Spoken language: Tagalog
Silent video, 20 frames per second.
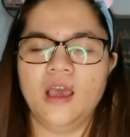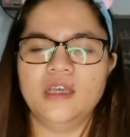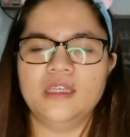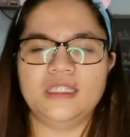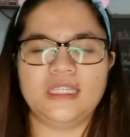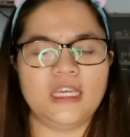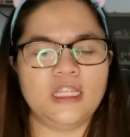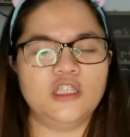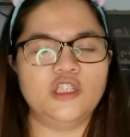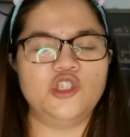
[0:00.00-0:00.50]

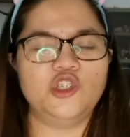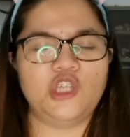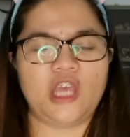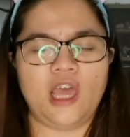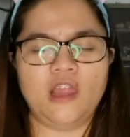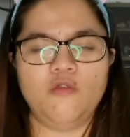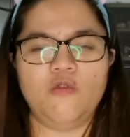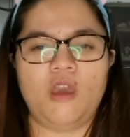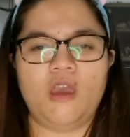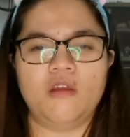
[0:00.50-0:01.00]
since
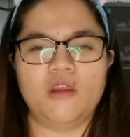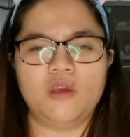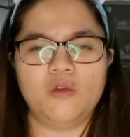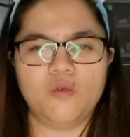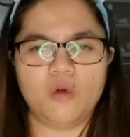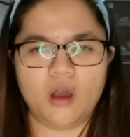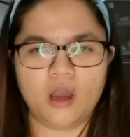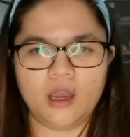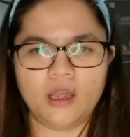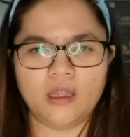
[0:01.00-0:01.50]
January 1,
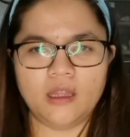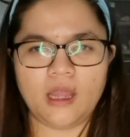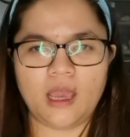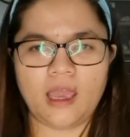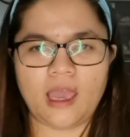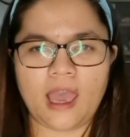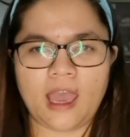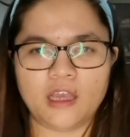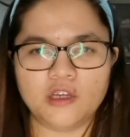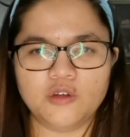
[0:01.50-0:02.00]
I
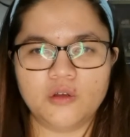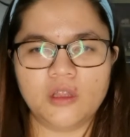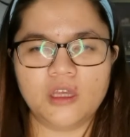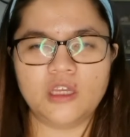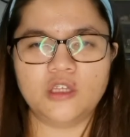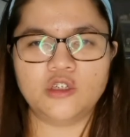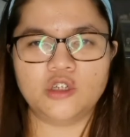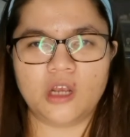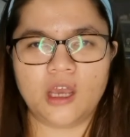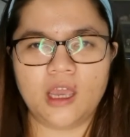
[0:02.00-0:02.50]
actually
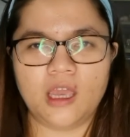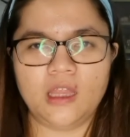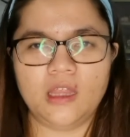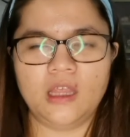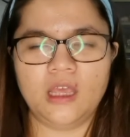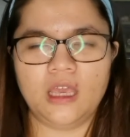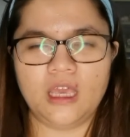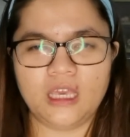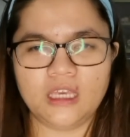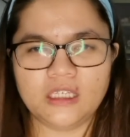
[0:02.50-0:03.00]
tried
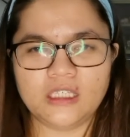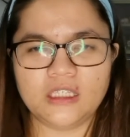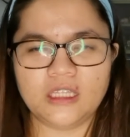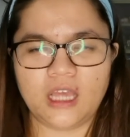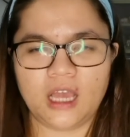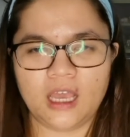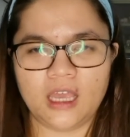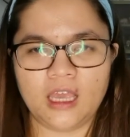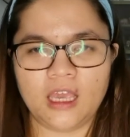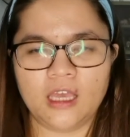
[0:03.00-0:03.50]
his
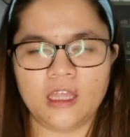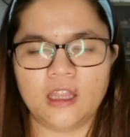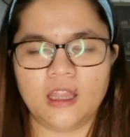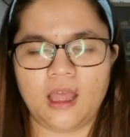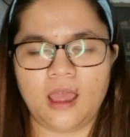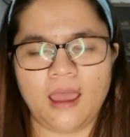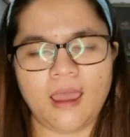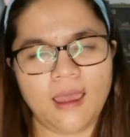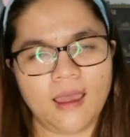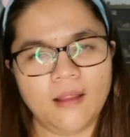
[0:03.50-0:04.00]
diet.
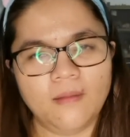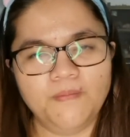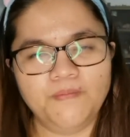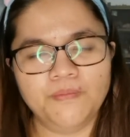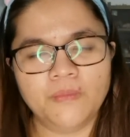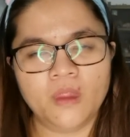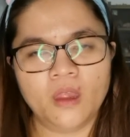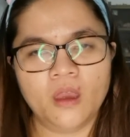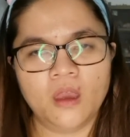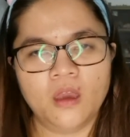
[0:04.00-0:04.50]
And
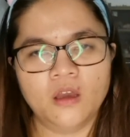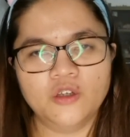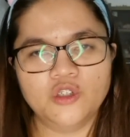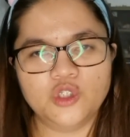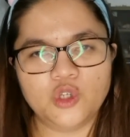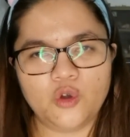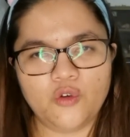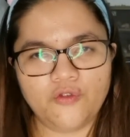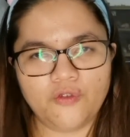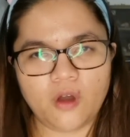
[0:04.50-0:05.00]

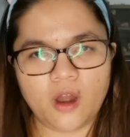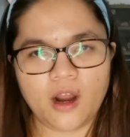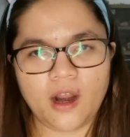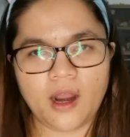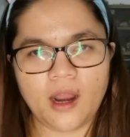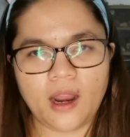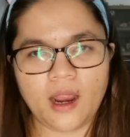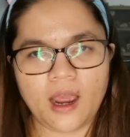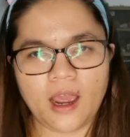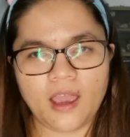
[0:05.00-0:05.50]
so
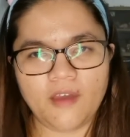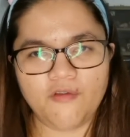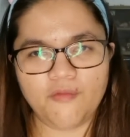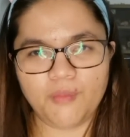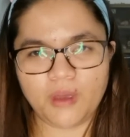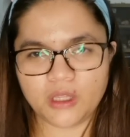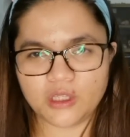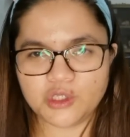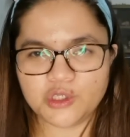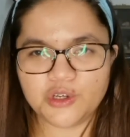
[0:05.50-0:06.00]
far, I've
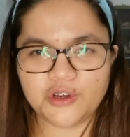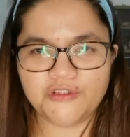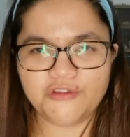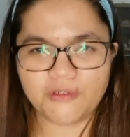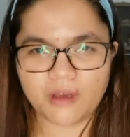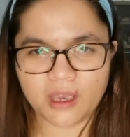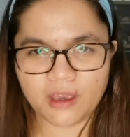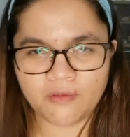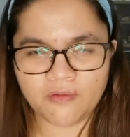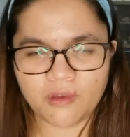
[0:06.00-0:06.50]
been
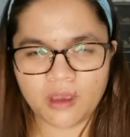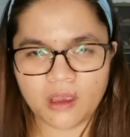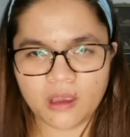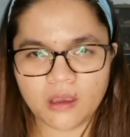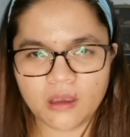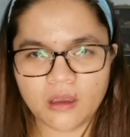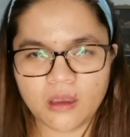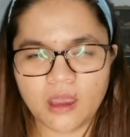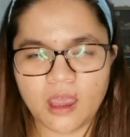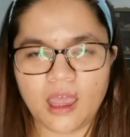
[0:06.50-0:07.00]

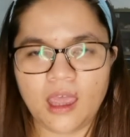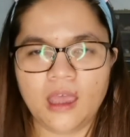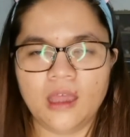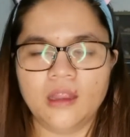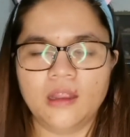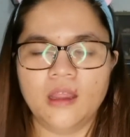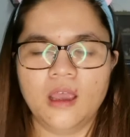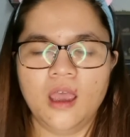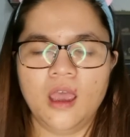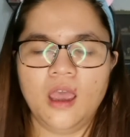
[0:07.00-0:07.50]
surviving.
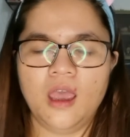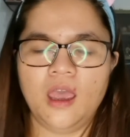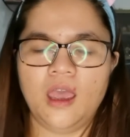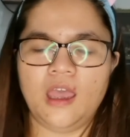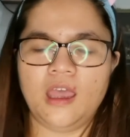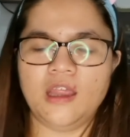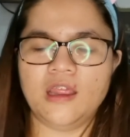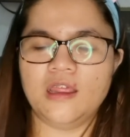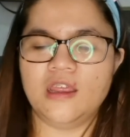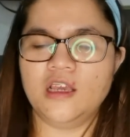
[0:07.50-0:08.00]
And
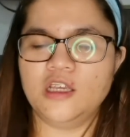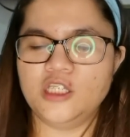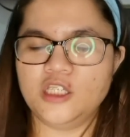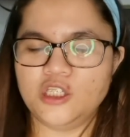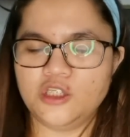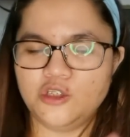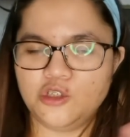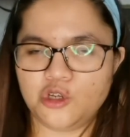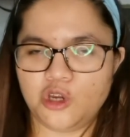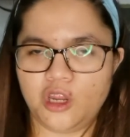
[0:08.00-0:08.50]
in this
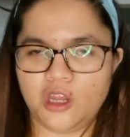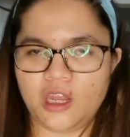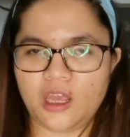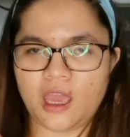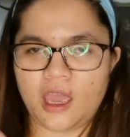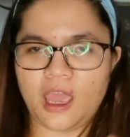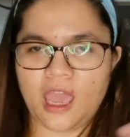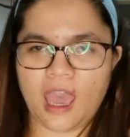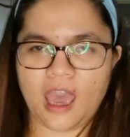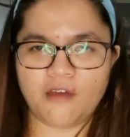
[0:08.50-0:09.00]
journey
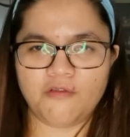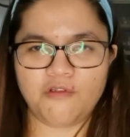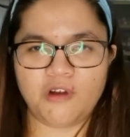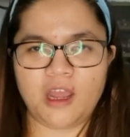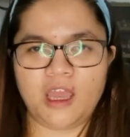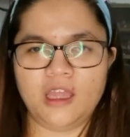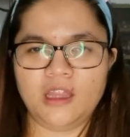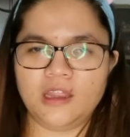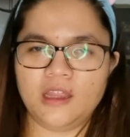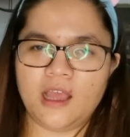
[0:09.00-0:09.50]
I have
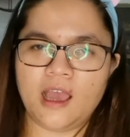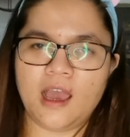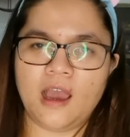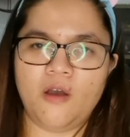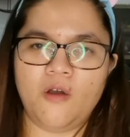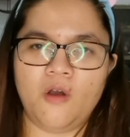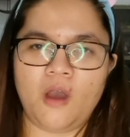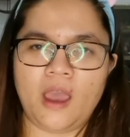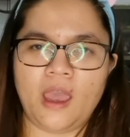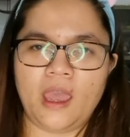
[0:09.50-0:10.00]
right
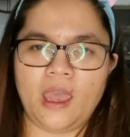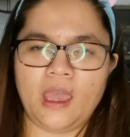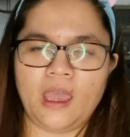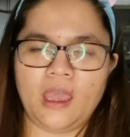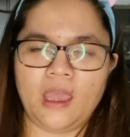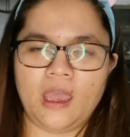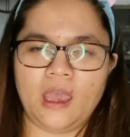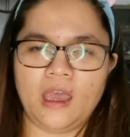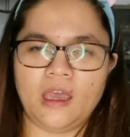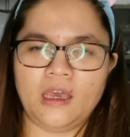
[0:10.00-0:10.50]
now,
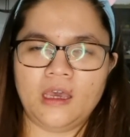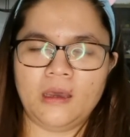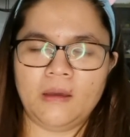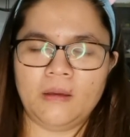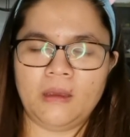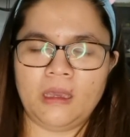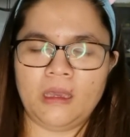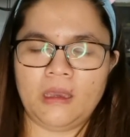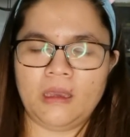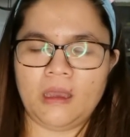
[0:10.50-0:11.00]
I,
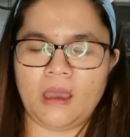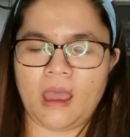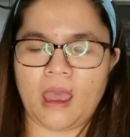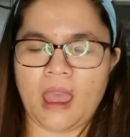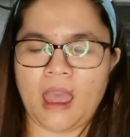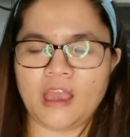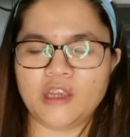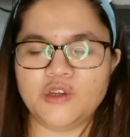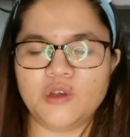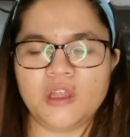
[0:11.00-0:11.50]
I
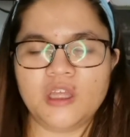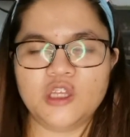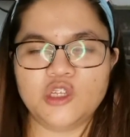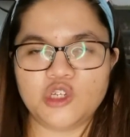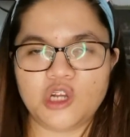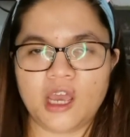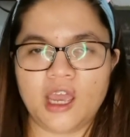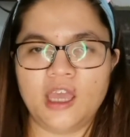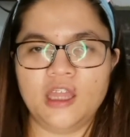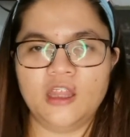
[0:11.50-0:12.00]
actually
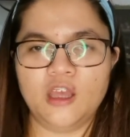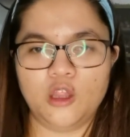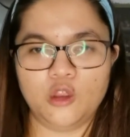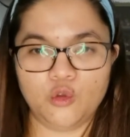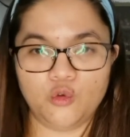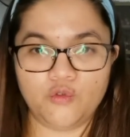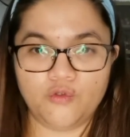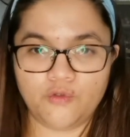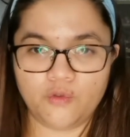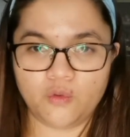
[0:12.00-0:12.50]
tried a
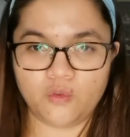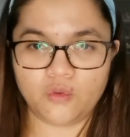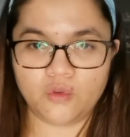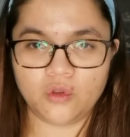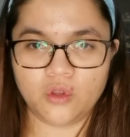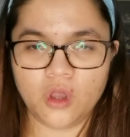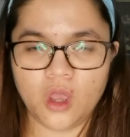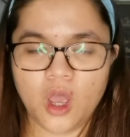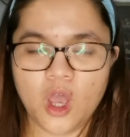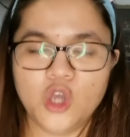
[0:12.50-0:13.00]
new food.
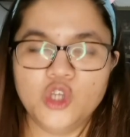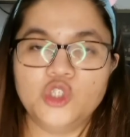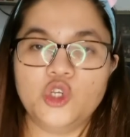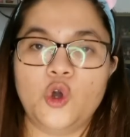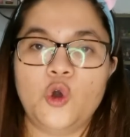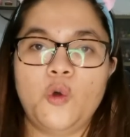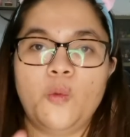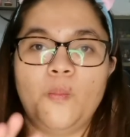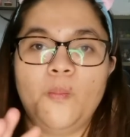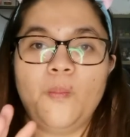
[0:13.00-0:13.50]

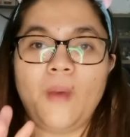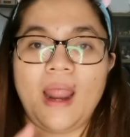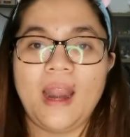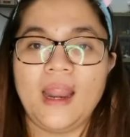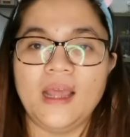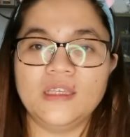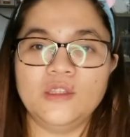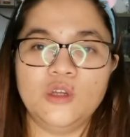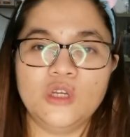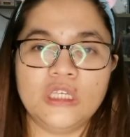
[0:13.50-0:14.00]
So, para
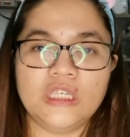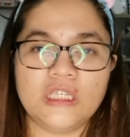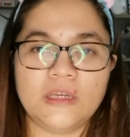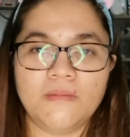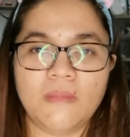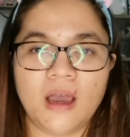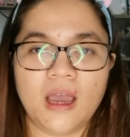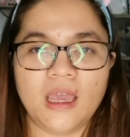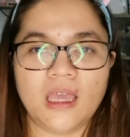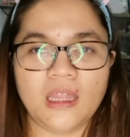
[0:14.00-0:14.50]
dun sa
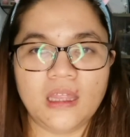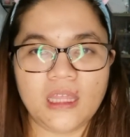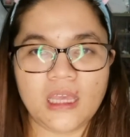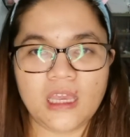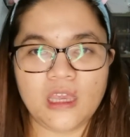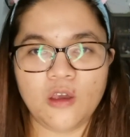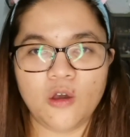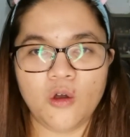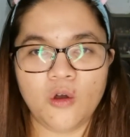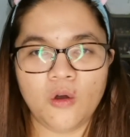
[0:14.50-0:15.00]
mga hindi
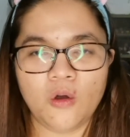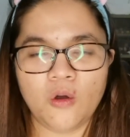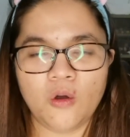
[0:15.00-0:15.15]
nyo